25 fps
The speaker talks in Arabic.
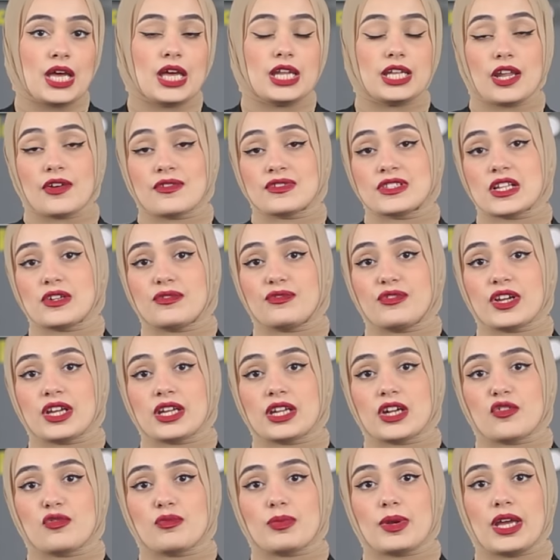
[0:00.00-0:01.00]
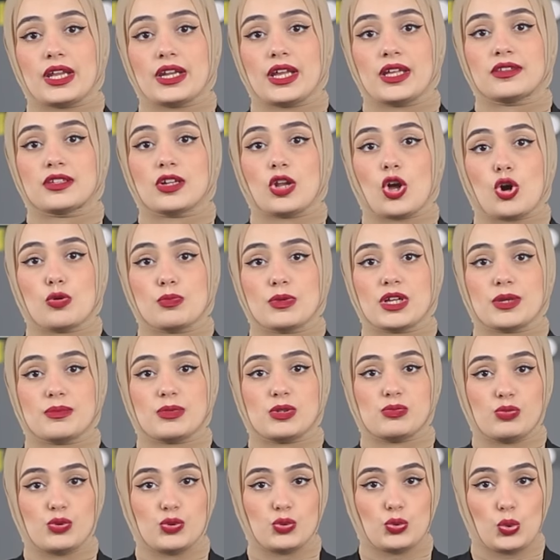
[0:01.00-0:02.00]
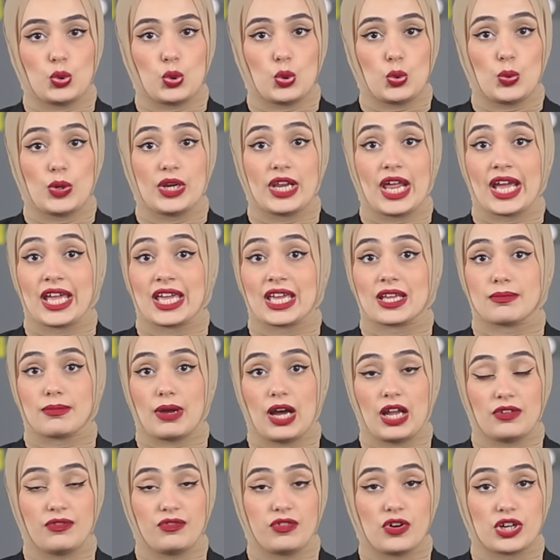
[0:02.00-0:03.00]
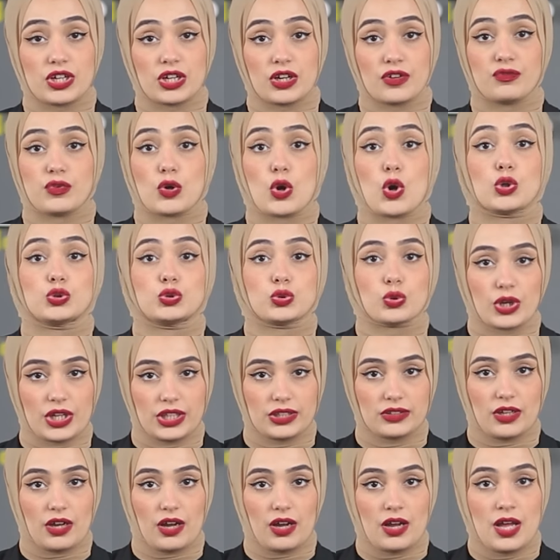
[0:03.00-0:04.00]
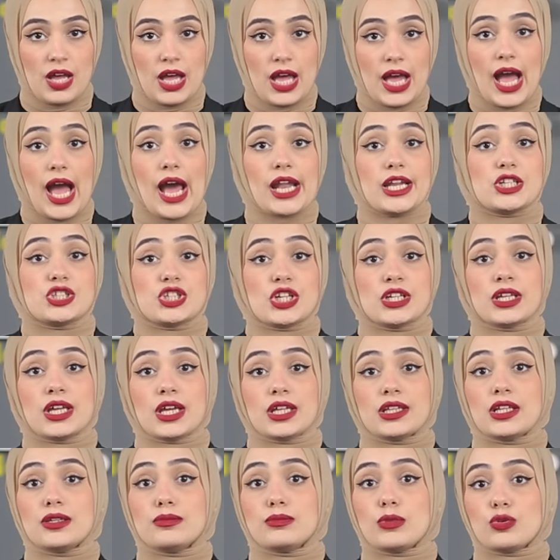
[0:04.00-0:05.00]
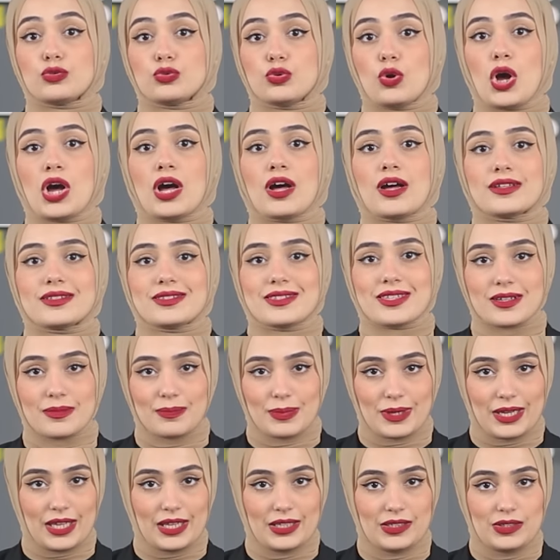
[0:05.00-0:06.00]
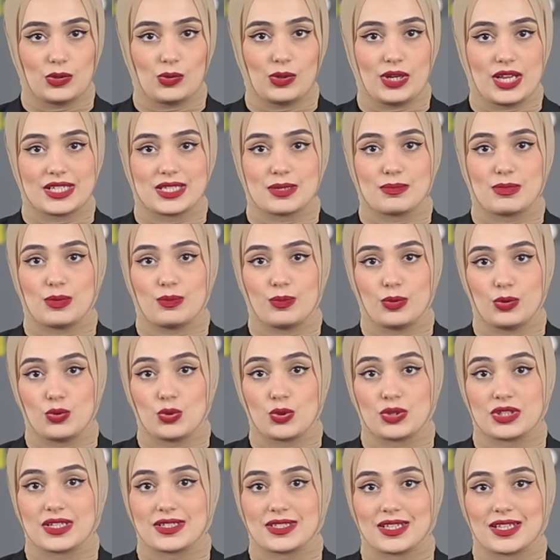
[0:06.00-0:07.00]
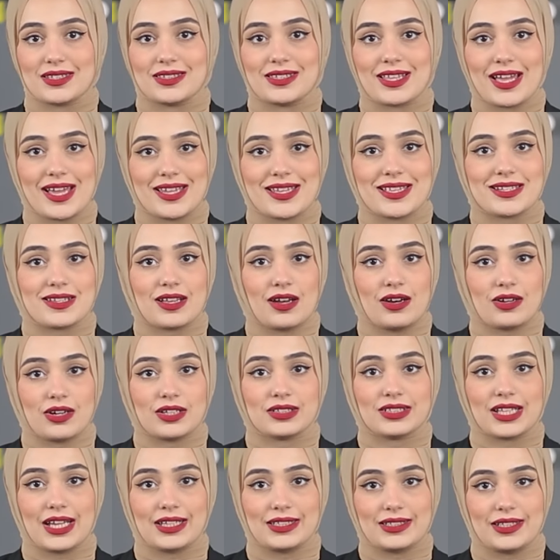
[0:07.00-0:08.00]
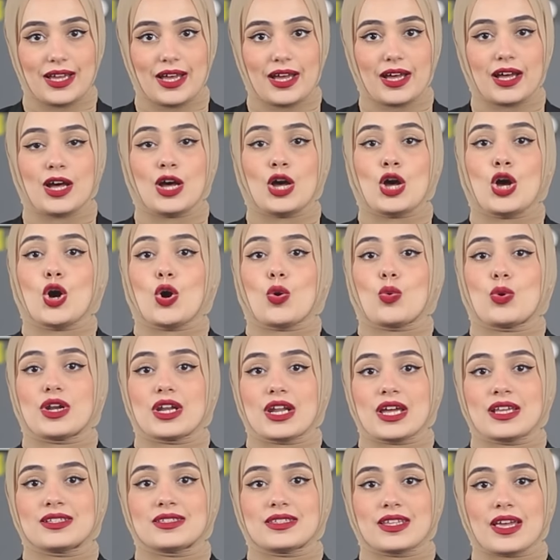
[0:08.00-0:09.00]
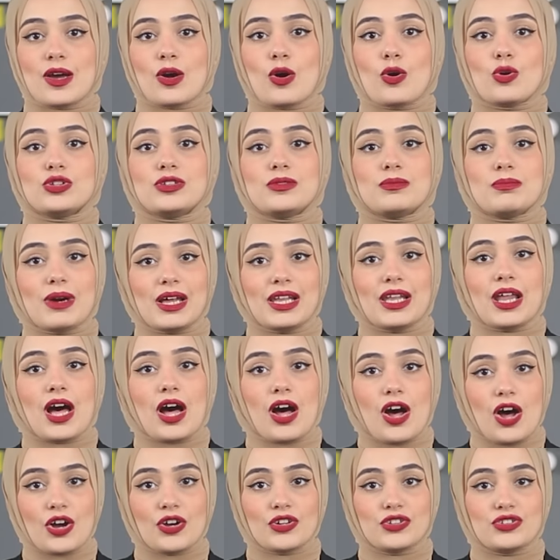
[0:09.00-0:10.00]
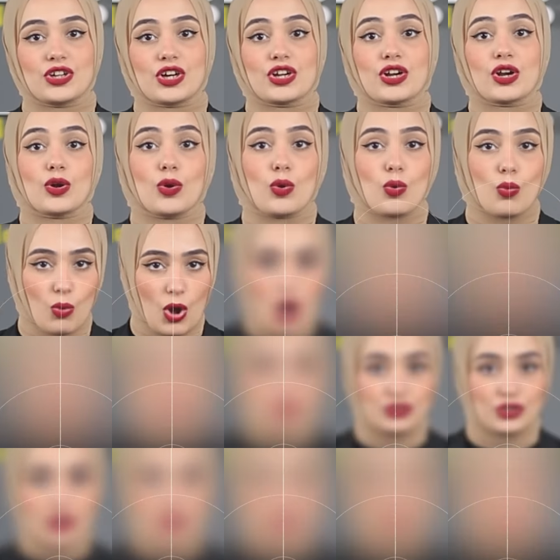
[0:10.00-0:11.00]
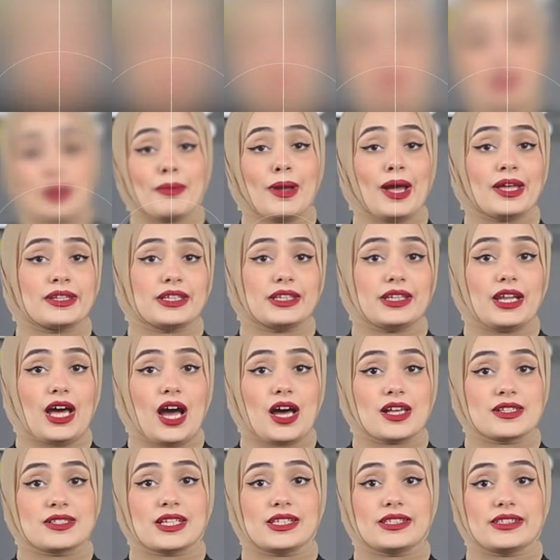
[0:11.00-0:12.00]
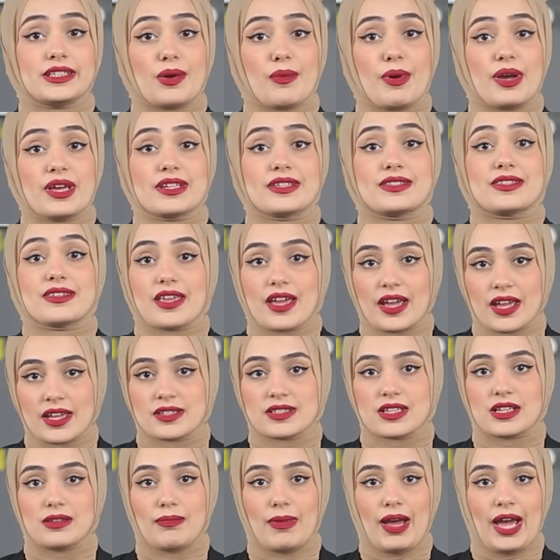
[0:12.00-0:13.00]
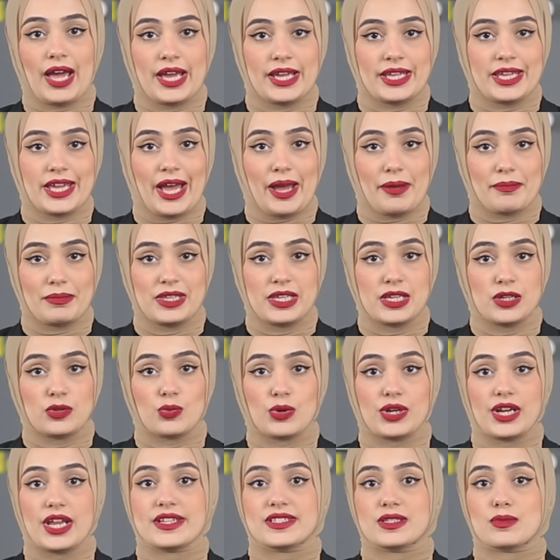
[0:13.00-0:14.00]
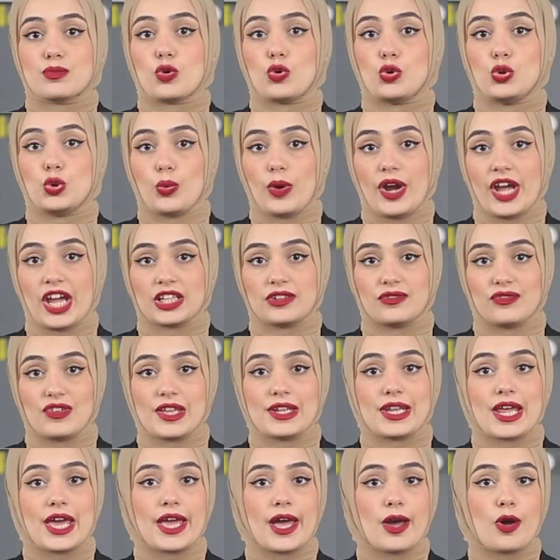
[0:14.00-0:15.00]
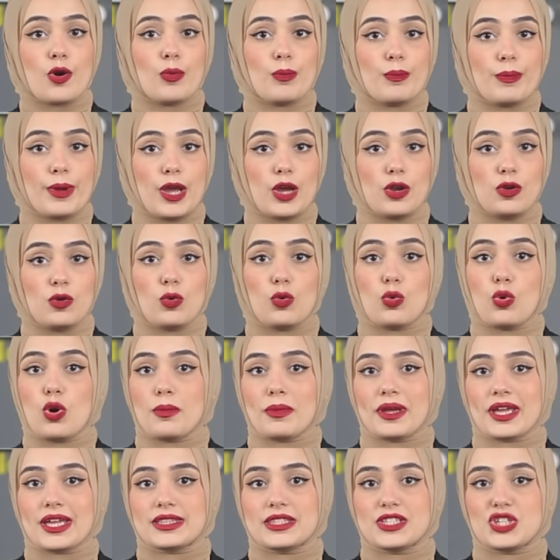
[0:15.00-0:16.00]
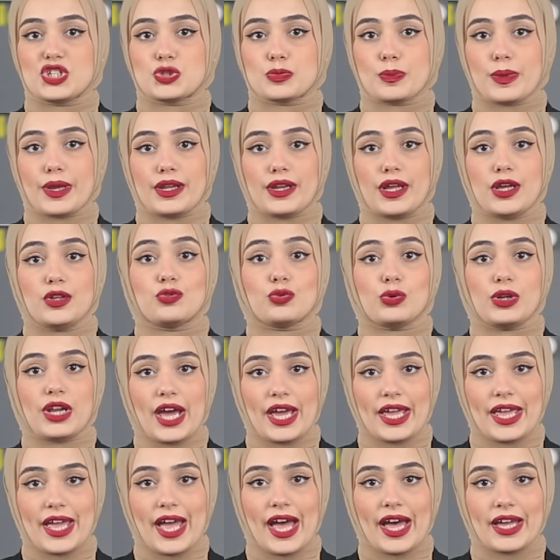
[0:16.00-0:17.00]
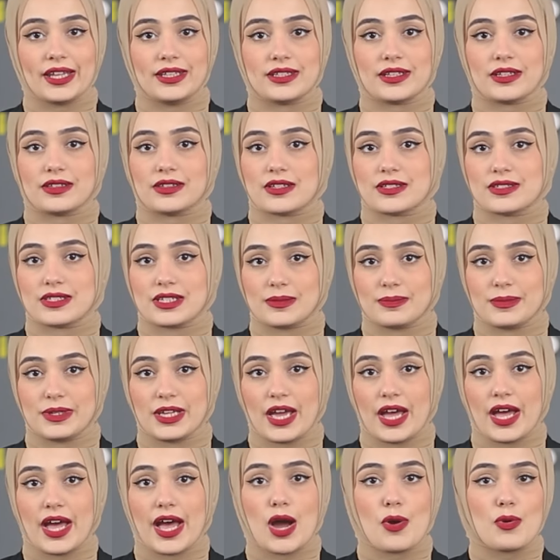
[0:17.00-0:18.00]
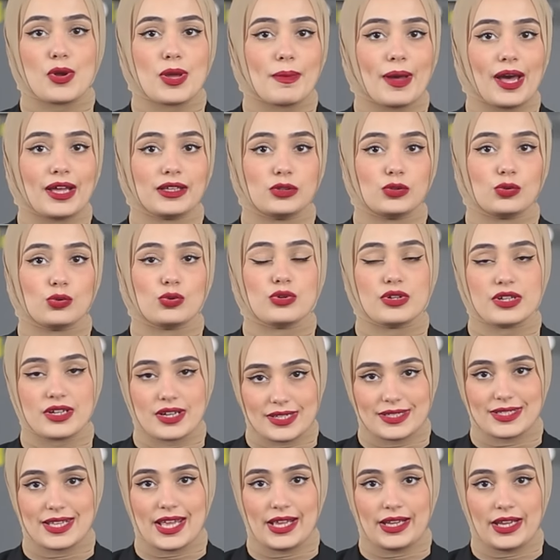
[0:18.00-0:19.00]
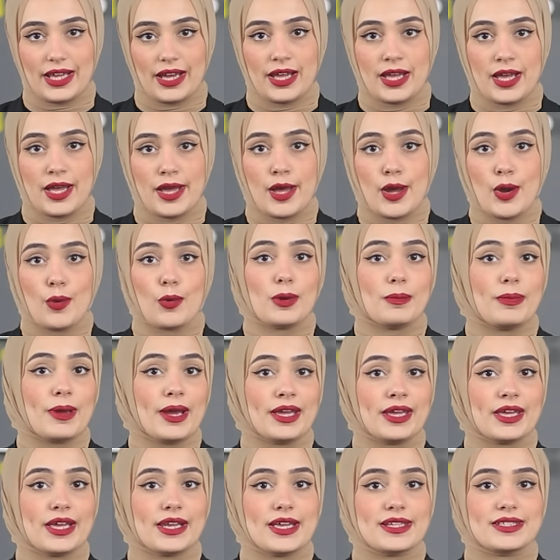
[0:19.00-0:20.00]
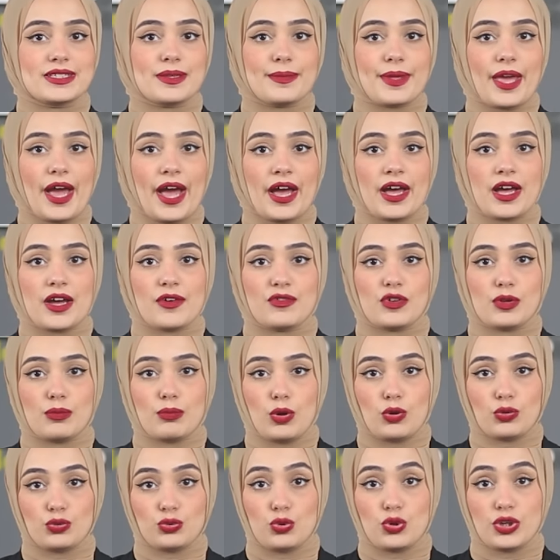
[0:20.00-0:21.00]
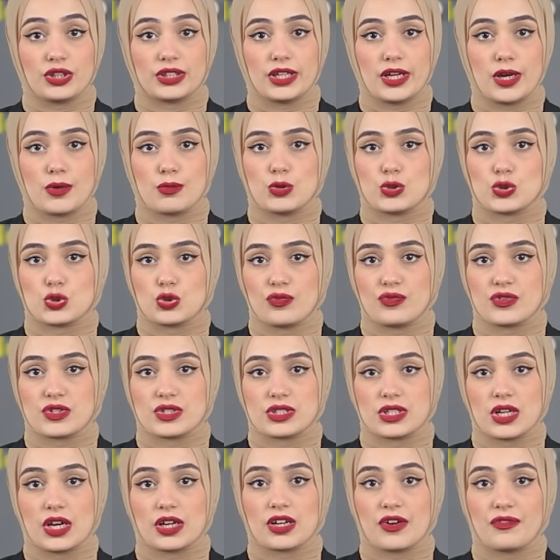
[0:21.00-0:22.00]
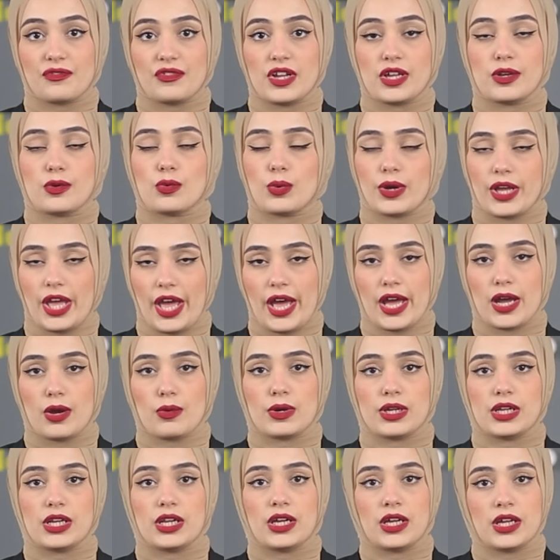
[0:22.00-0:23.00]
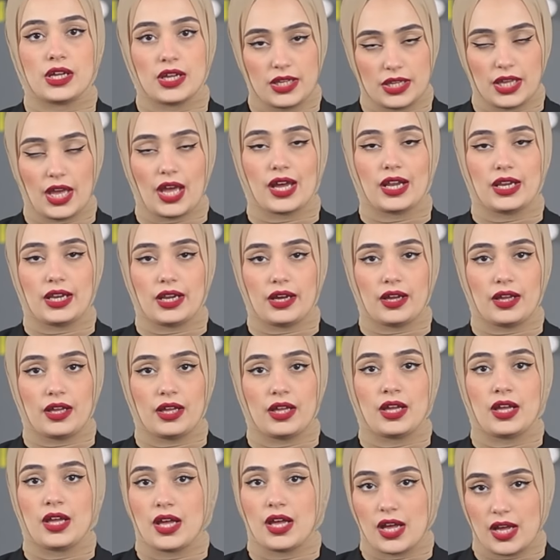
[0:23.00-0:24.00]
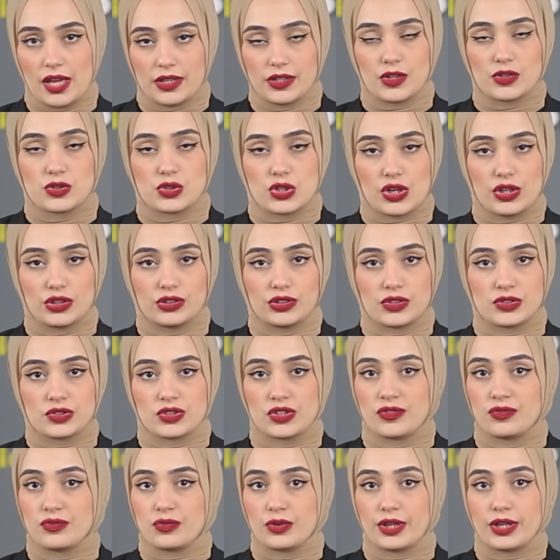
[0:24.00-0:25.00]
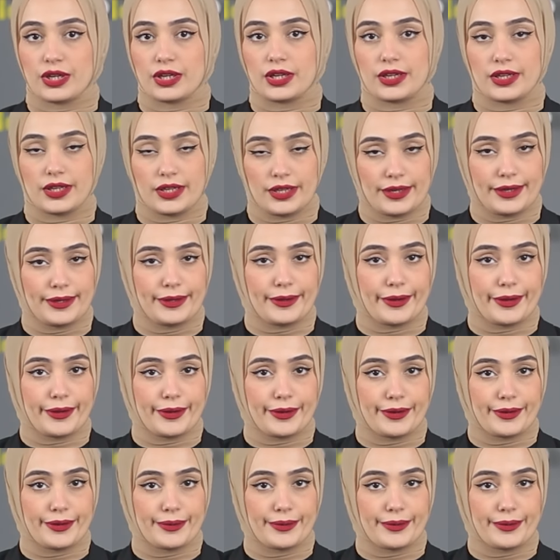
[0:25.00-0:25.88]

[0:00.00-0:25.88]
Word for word: نفس الفكرة في بيانات العملاء بالبنوك ولكن مع الفارق في خطورتها علشان كده الموضوع خطير بجد ولازم البنوك تسد أي ثغرات عندها والناس تاخد بالها أكتر وأكتر طبعا اللي حصل ده وارد يحصل مع أي عميل ولازم كل واحد فينا ياخد باله وما يديش بياناته لأي حد يتصل بيها أو يبعت له رسالة والبنك لازم يحقق في الموضوع ده ويشوف الثغرة فين ويحاول يحلها أنا أشرقت أشرف وإلى اللقاء